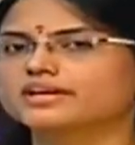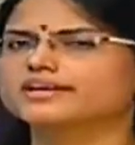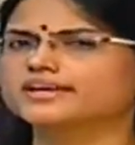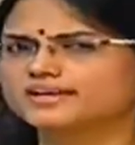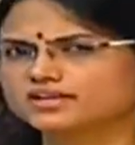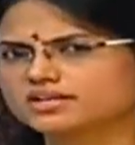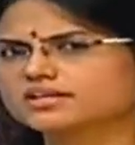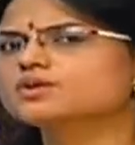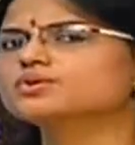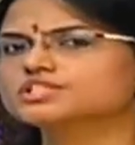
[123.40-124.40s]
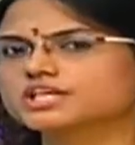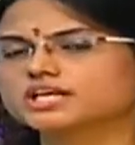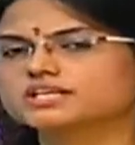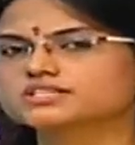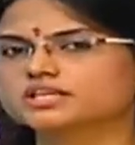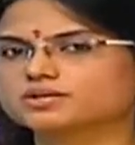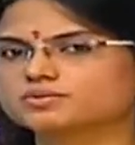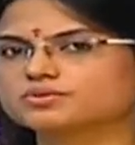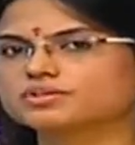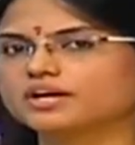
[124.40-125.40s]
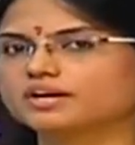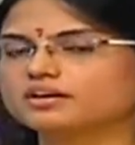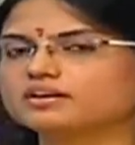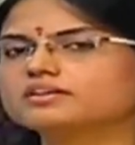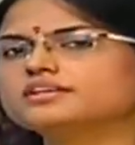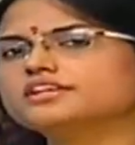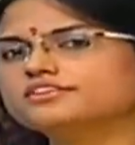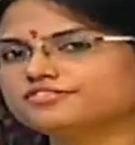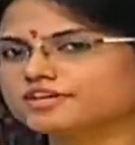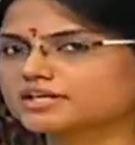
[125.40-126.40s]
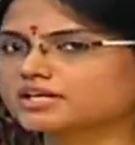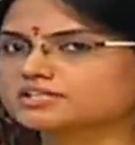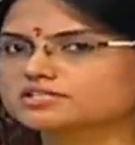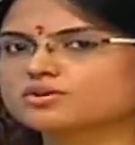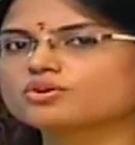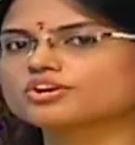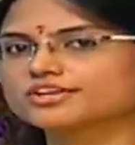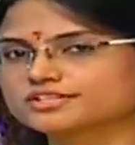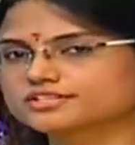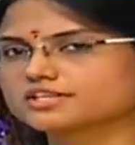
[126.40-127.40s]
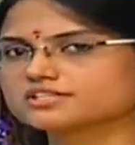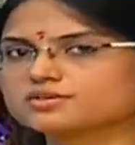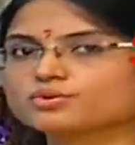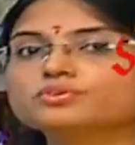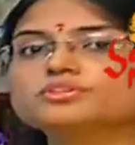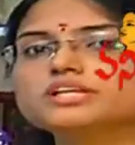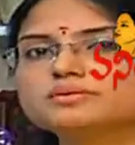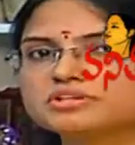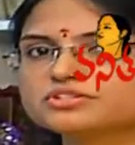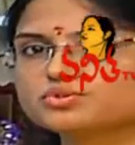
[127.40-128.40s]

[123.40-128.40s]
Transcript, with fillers: రెగ్యులర్గా వచ్చే కలర్స్ కాకోకుండా డిఫరెంట్ కలర్స్లో కాంట్రాస్ట్ కలర్స్లో దీన్ని మనం